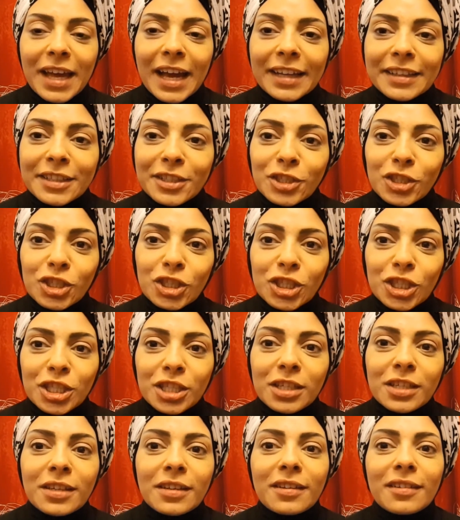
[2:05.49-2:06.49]
هذا
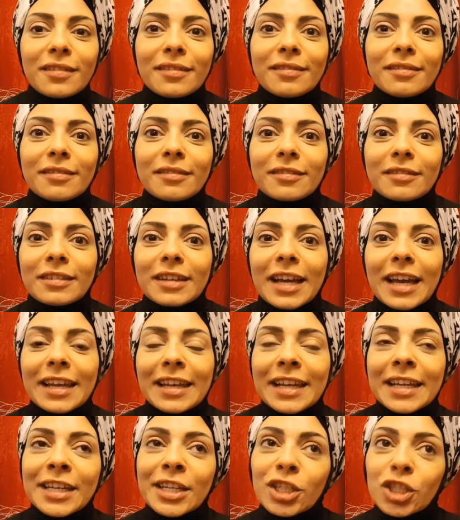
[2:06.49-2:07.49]
الشيء
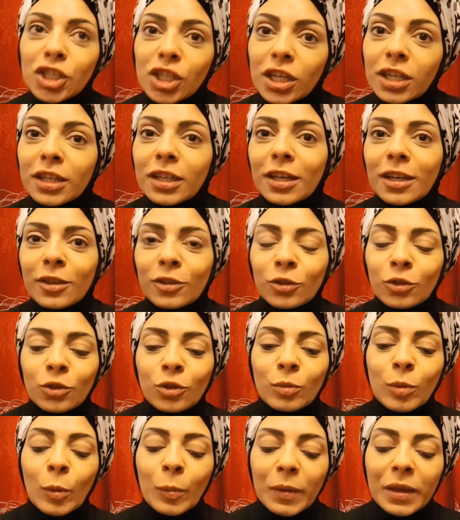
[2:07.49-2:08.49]
خلاني شك انه
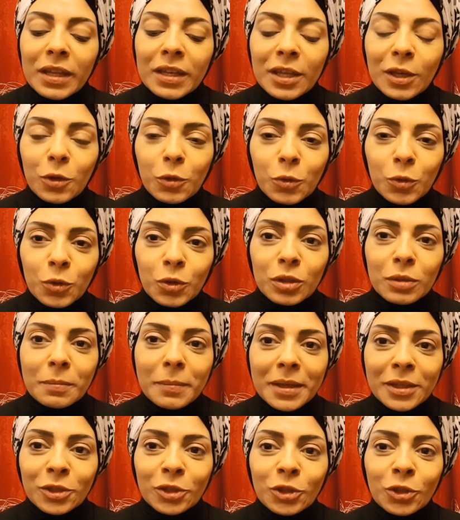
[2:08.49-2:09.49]
ممكن يكون
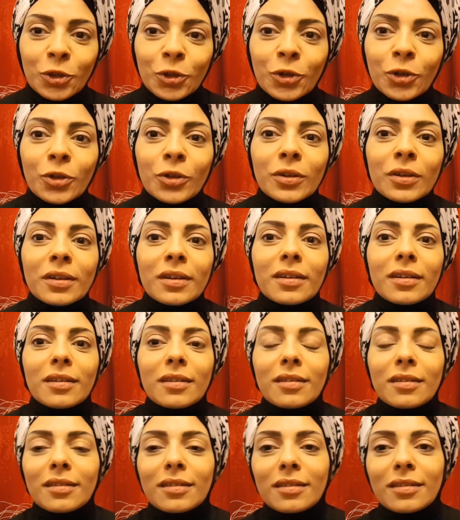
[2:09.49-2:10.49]
منه
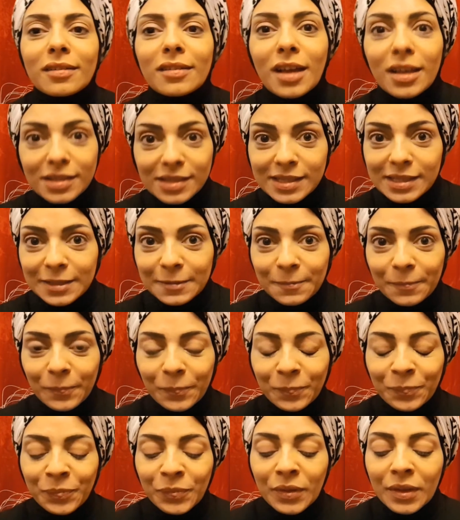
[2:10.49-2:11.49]
آه، اصلي
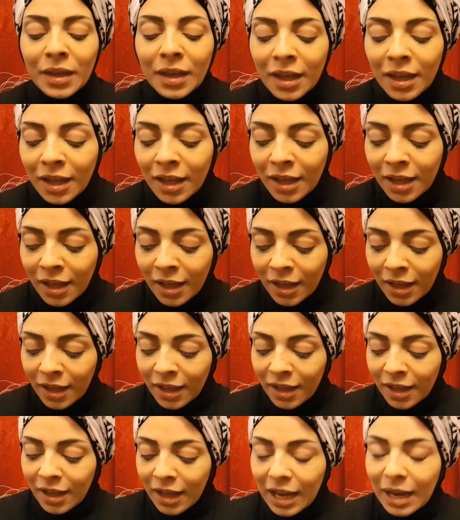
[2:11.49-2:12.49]

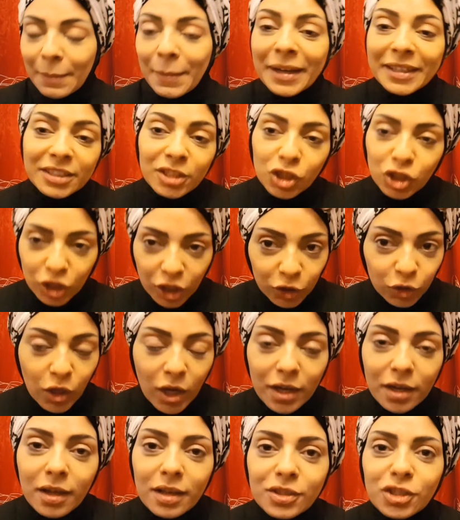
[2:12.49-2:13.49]
هلا ما كتير
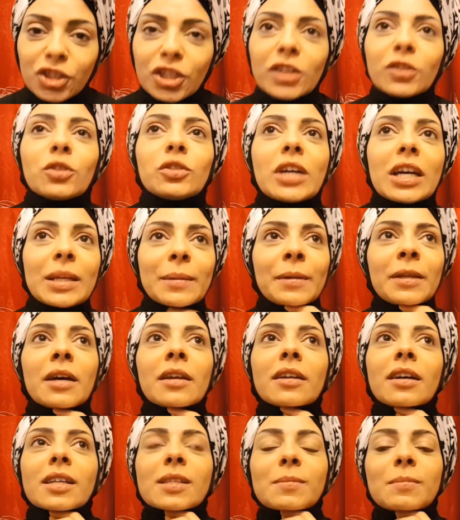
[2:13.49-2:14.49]
اشتريته ارخص اشتريته تقريبا
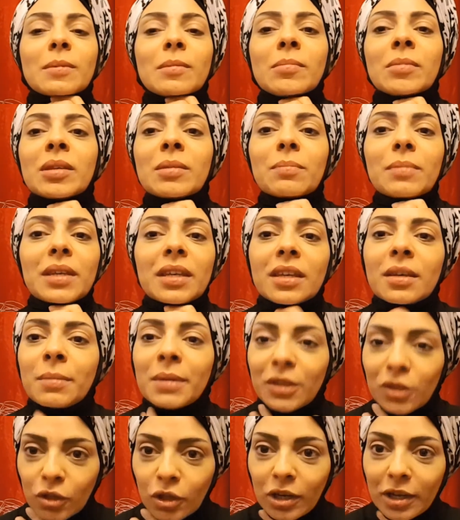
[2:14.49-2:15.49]
ارخص ب
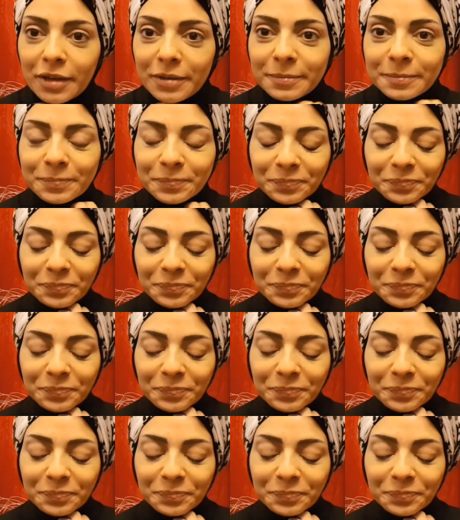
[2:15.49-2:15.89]
100 دولار